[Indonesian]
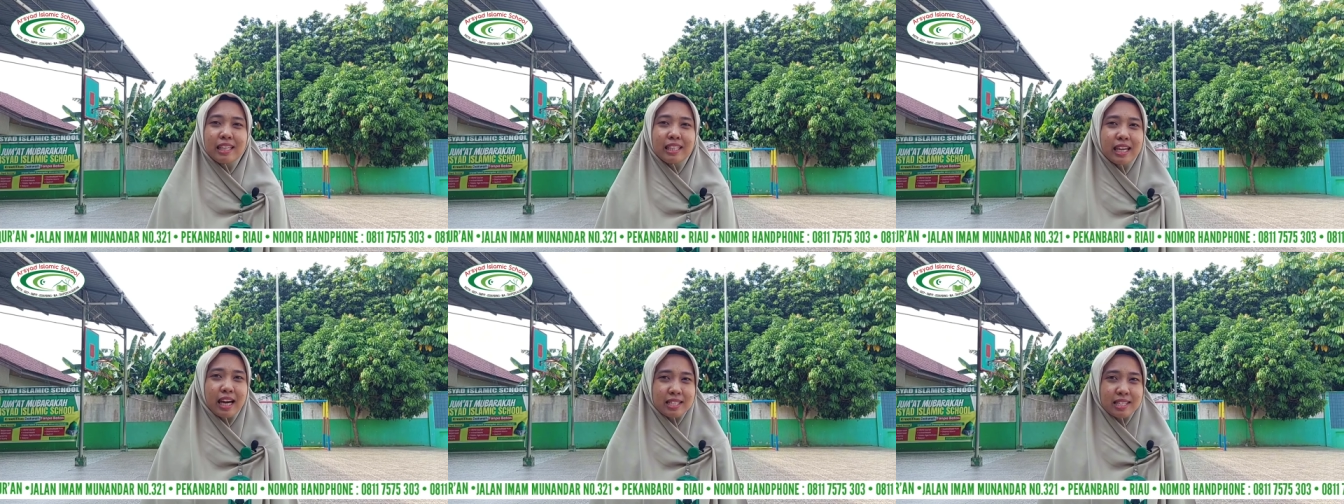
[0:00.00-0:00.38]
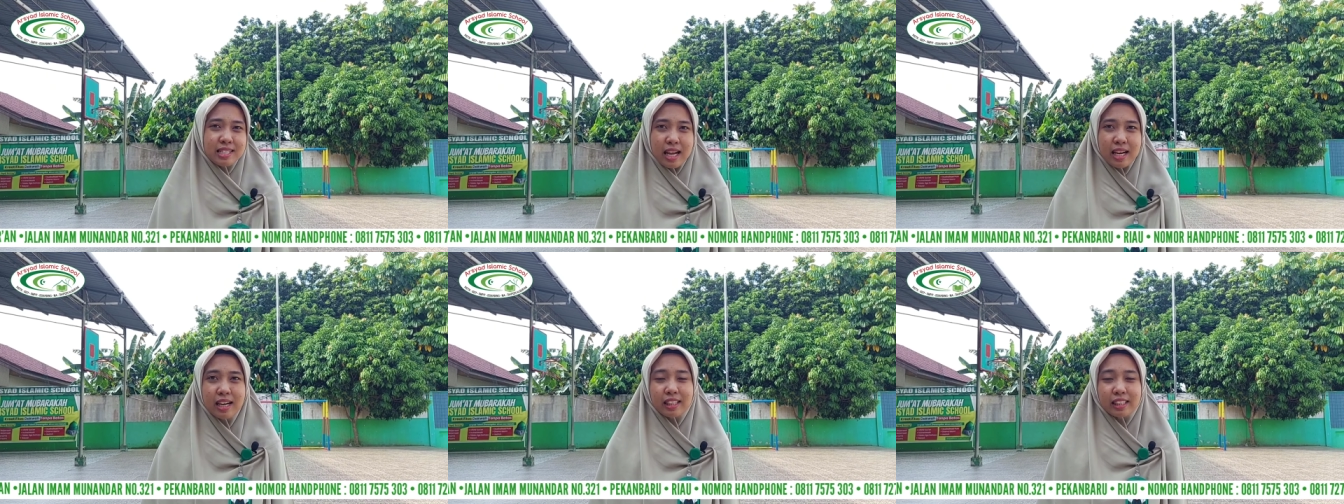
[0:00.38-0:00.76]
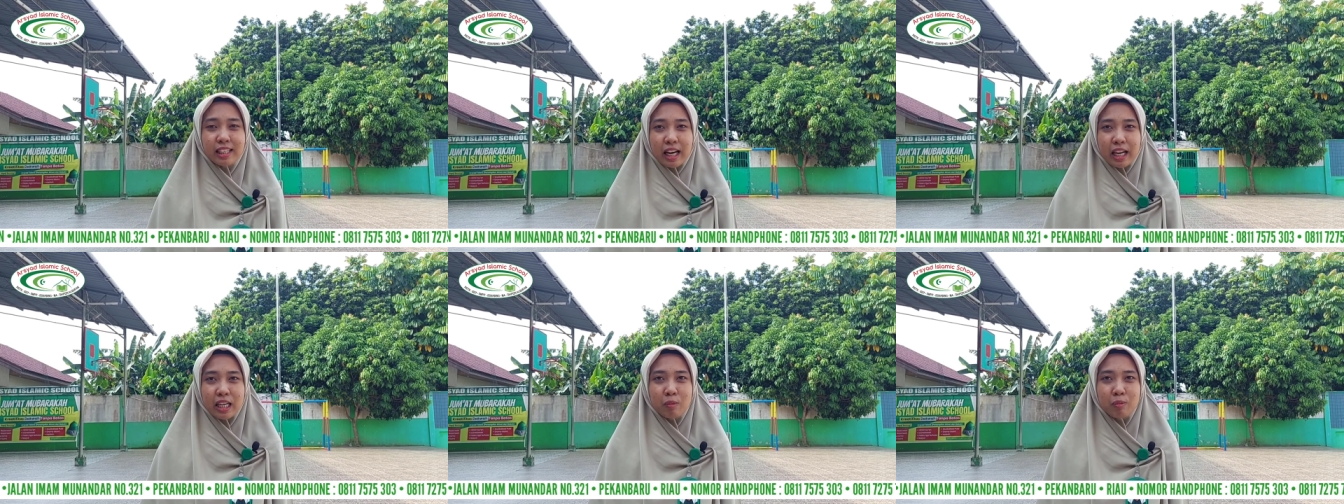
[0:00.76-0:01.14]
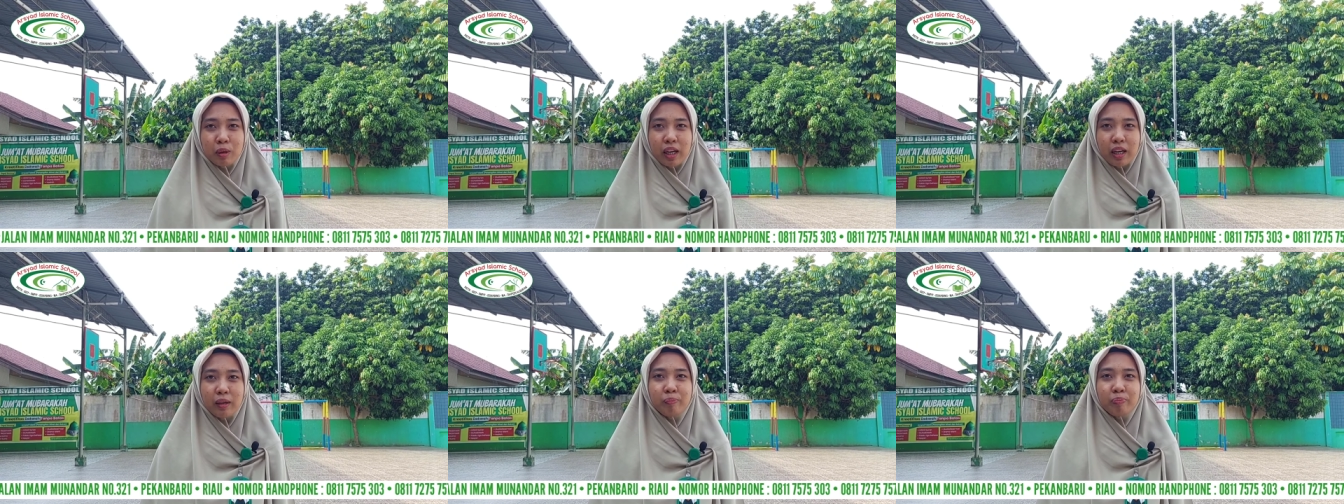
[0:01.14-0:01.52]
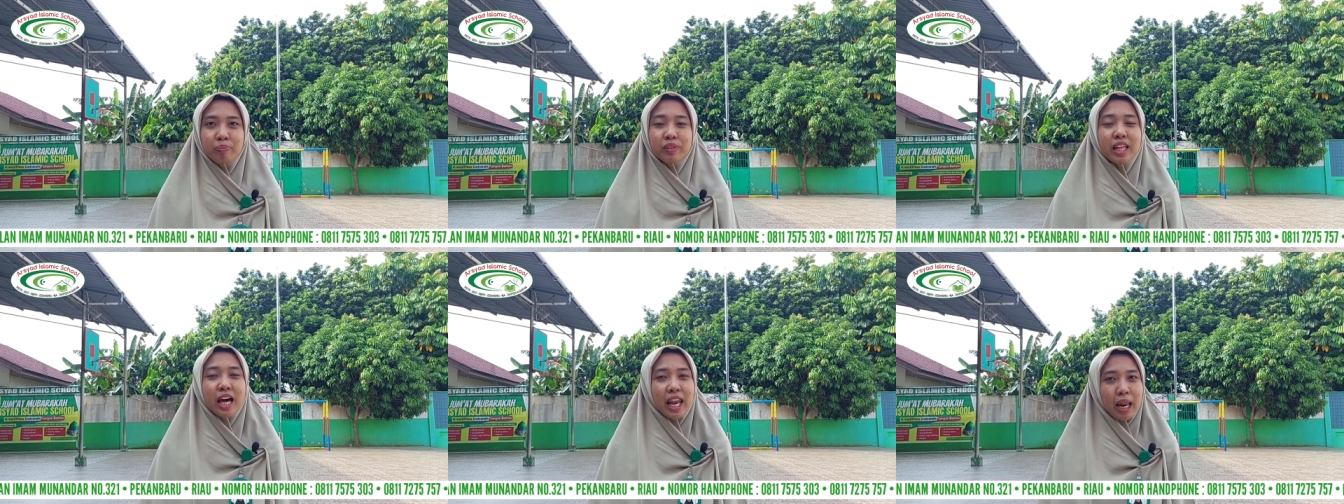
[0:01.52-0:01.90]
yang sangat kredibel
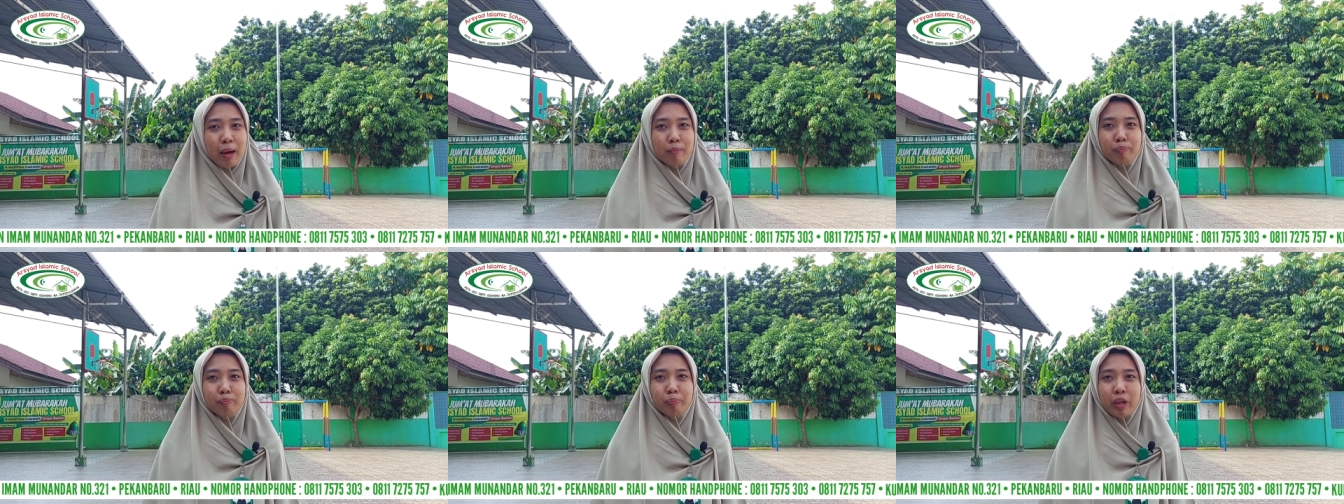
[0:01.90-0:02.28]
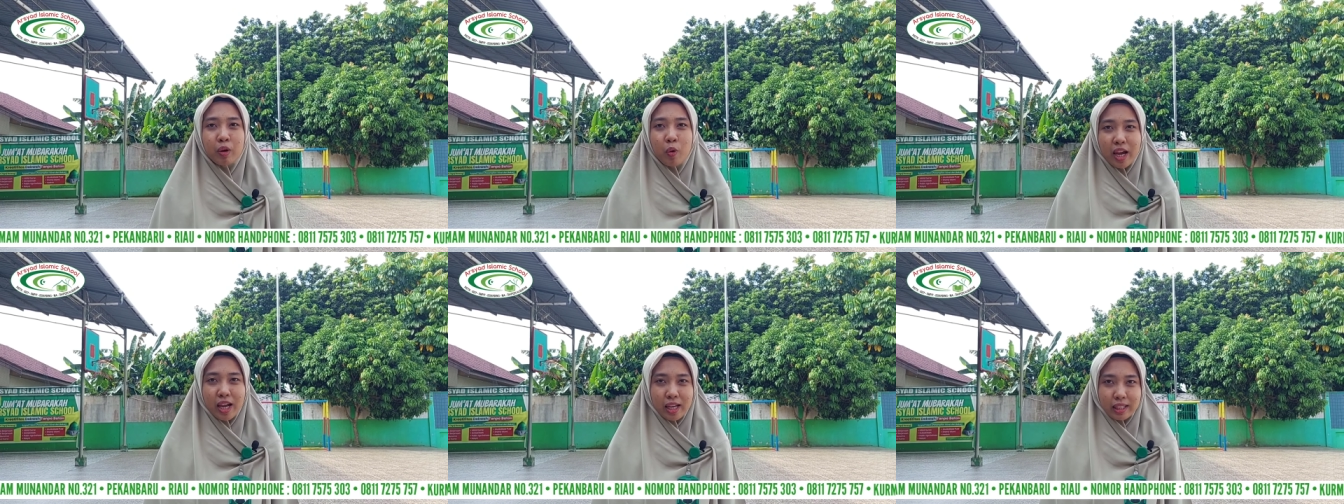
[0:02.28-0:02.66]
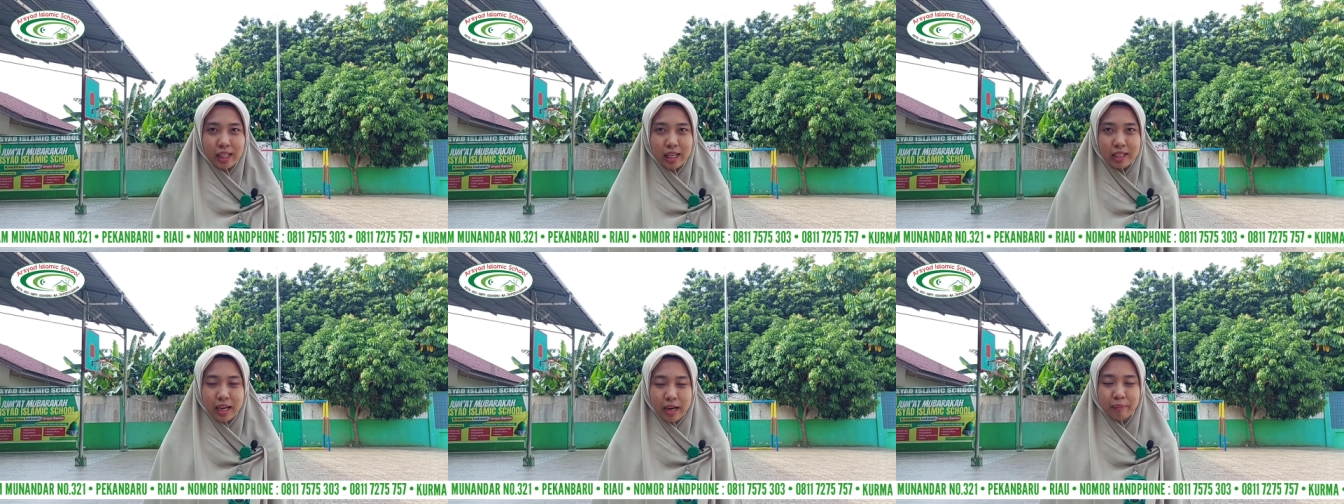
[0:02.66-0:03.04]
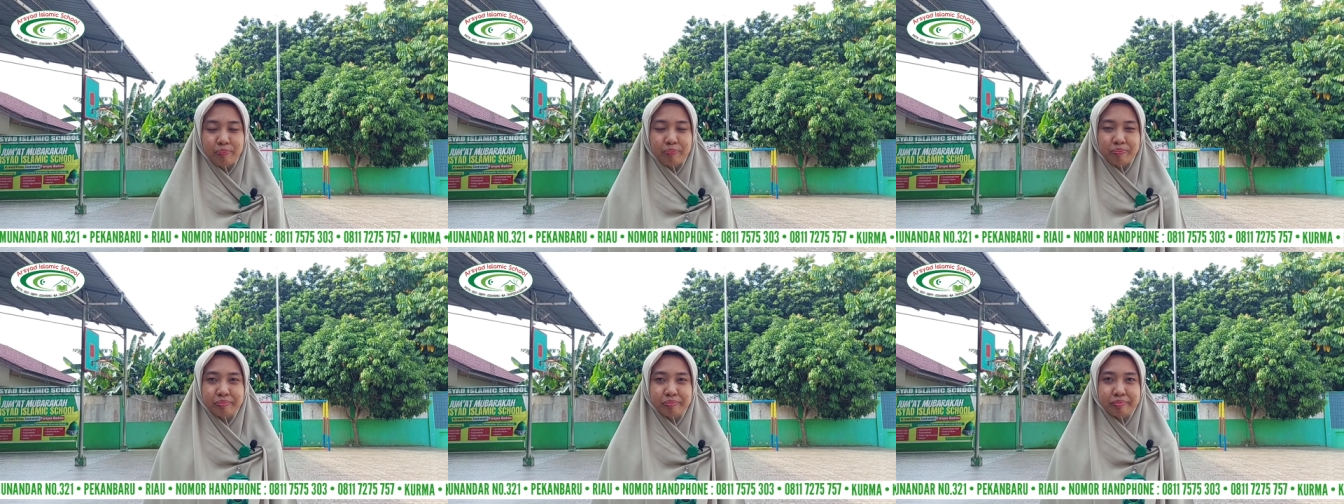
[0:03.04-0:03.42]
dalam periwayatannya.